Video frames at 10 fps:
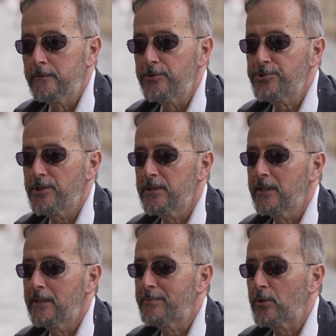di
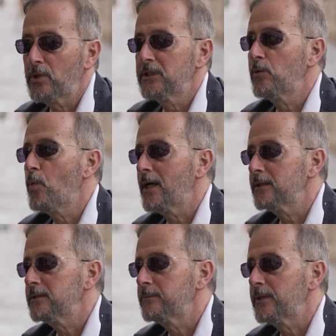scegliere le parole
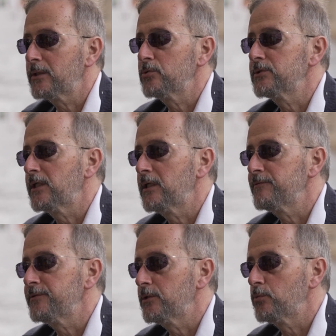adeguate per raccontare la
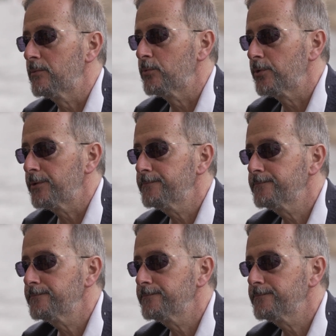fine di un amore.